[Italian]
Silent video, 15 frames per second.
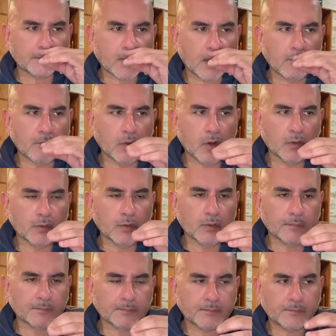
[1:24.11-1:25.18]
in
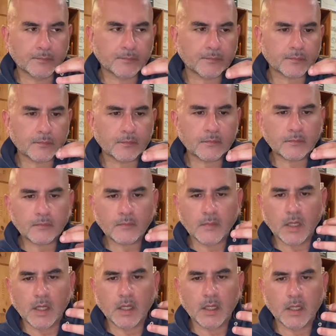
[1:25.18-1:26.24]
modo
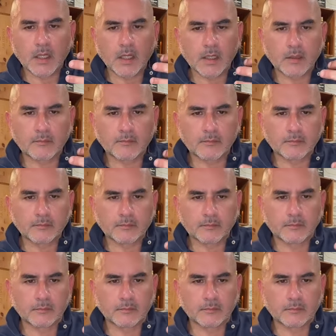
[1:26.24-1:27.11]
ehm,